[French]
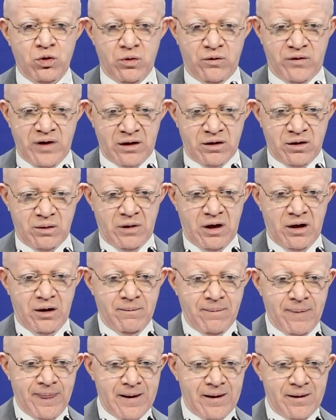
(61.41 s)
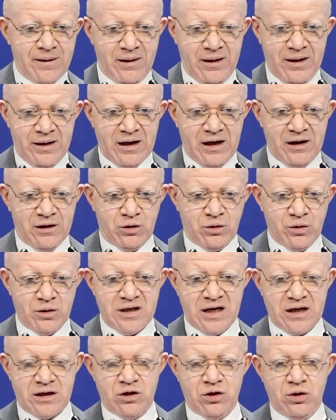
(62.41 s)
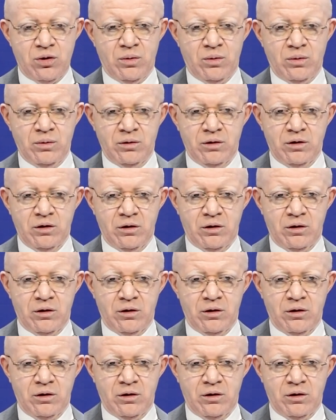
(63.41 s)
gouvernement les quelques actions,